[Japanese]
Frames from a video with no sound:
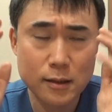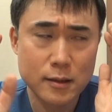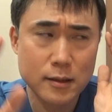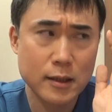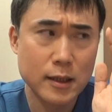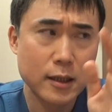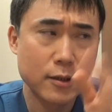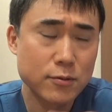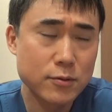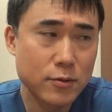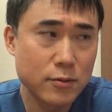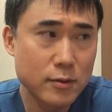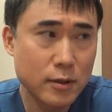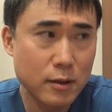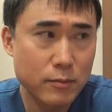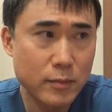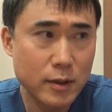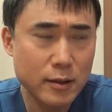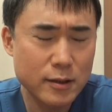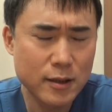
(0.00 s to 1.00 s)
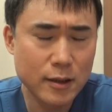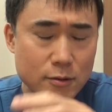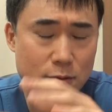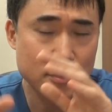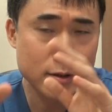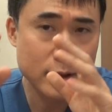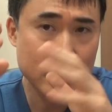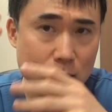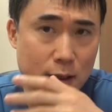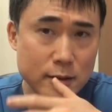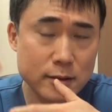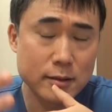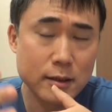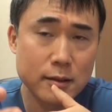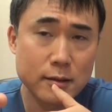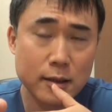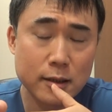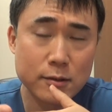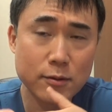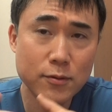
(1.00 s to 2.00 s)
顔と名前隠して安
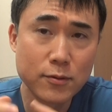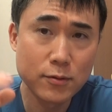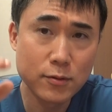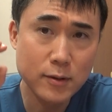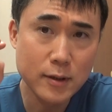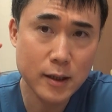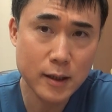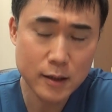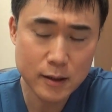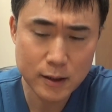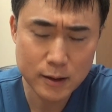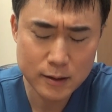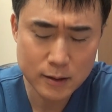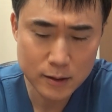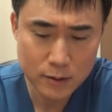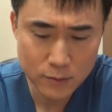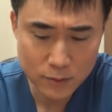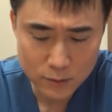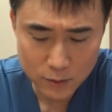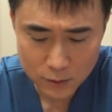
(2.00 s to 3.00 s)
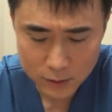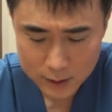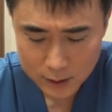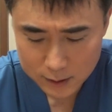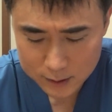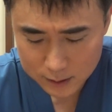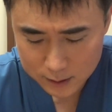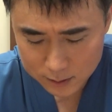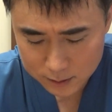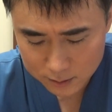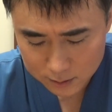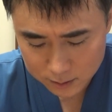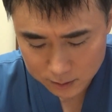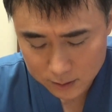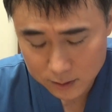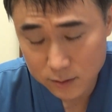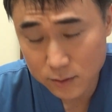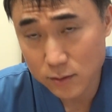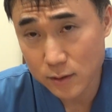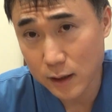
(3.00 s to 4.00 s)
全なところから他人を攻撃する
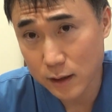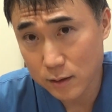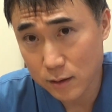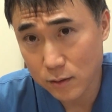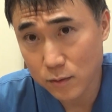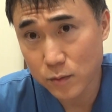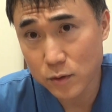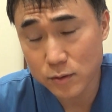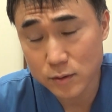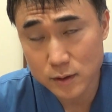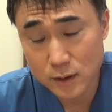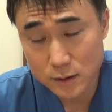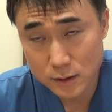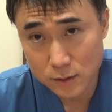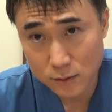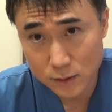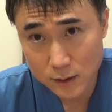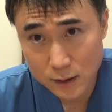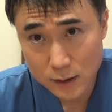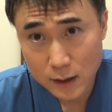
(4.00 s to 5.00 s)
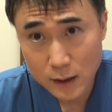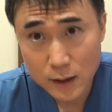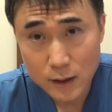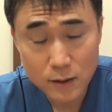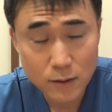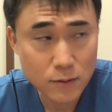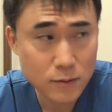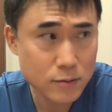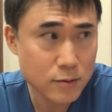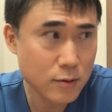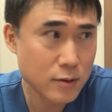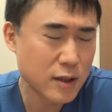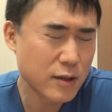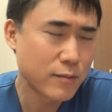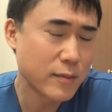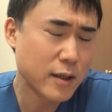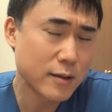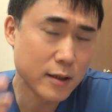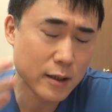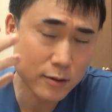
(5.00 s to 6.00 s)
人だと思うんですよね。本当に
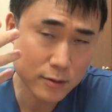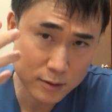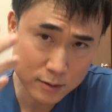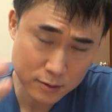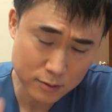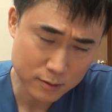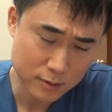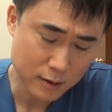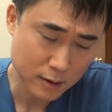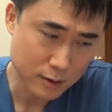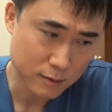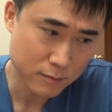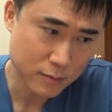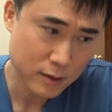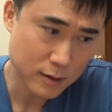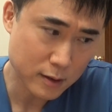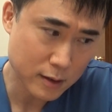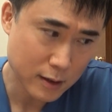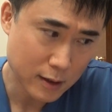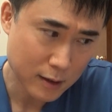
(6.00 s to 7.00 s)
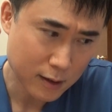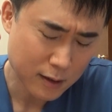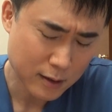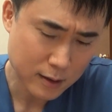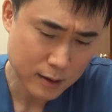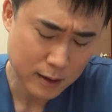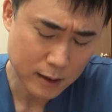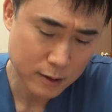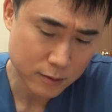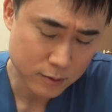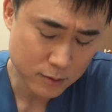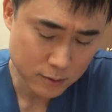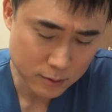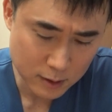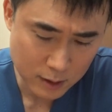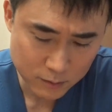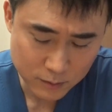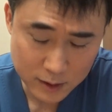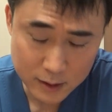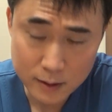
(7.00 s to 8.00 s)
メンタル強ければ顔と
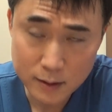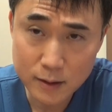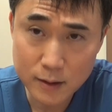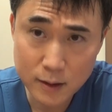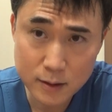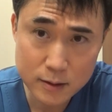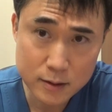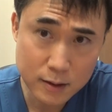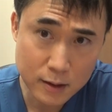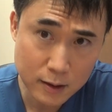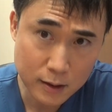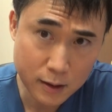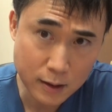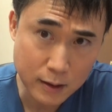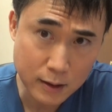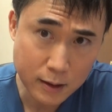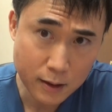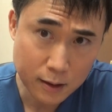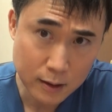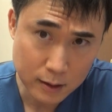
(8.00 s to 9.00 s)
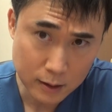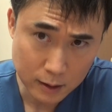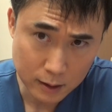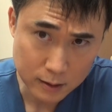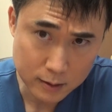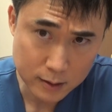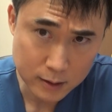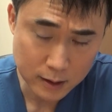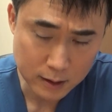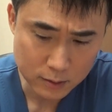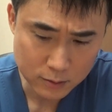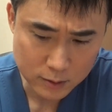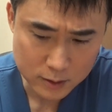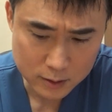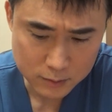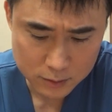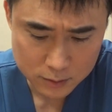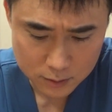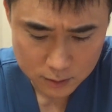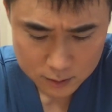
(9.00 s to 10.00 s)
名前出してはっきりと
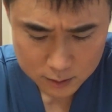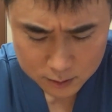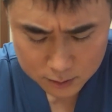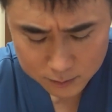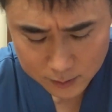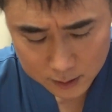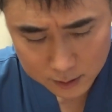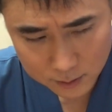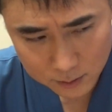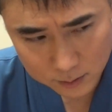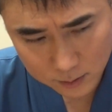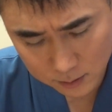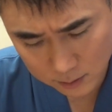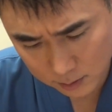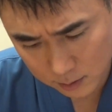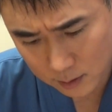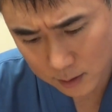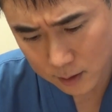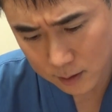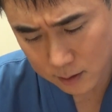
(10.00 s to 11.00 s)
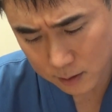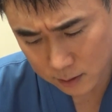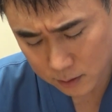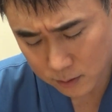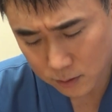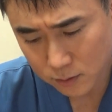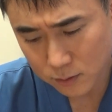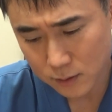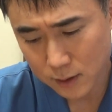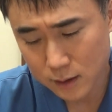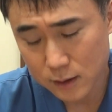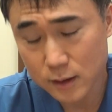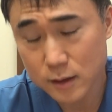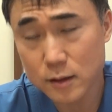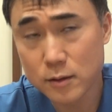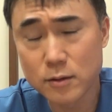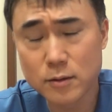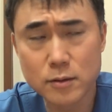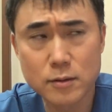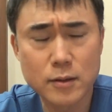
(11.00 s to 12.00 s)
自分の言うべきことを言うことがで
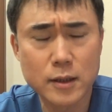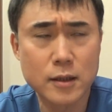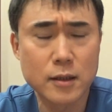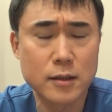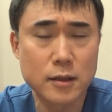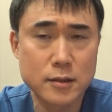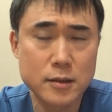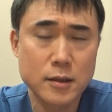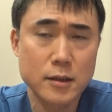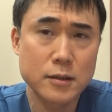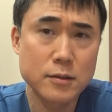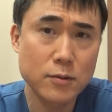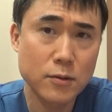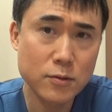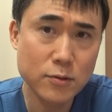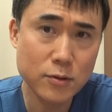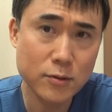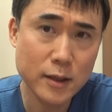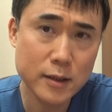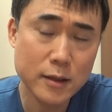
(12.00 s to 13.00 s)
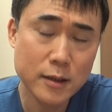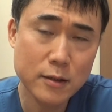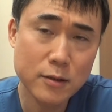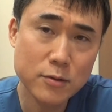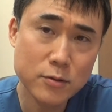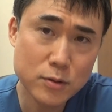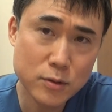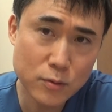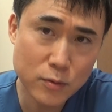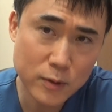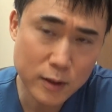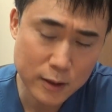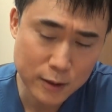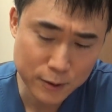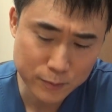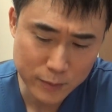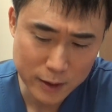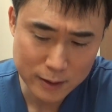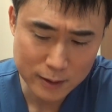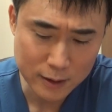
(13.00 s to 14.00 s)
きるわけだしそういうことができる人
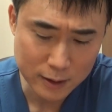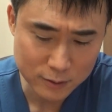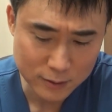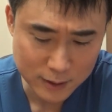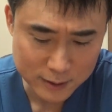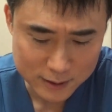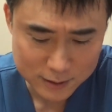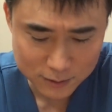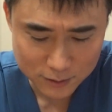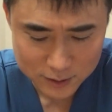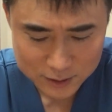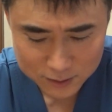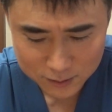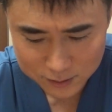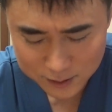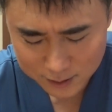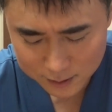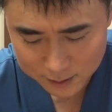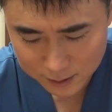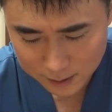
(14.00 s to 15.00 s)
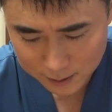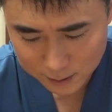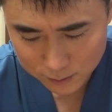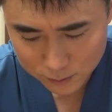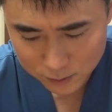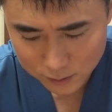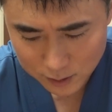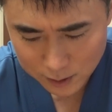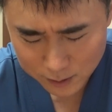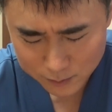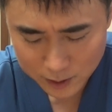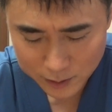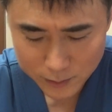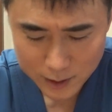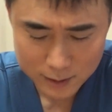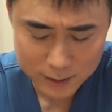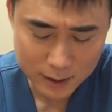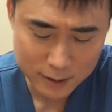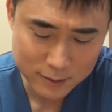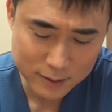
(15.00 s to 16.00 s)
はメンタルが強い人なんだけど、まあ、
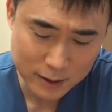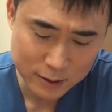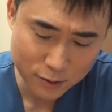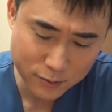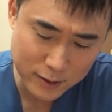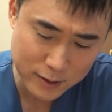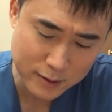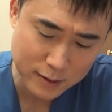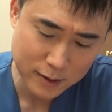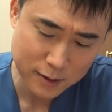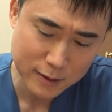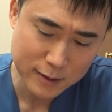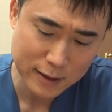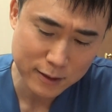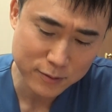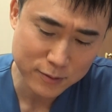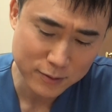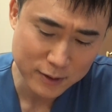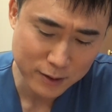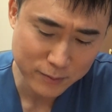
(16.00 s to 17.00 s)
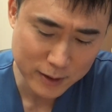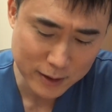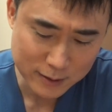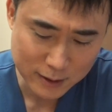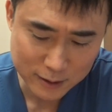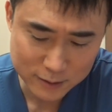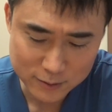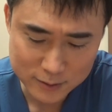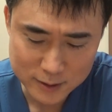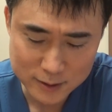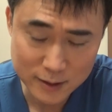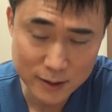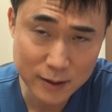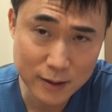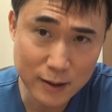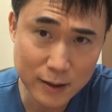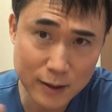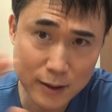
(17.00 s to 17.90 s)
メンタルが弱いから顔と名前隠して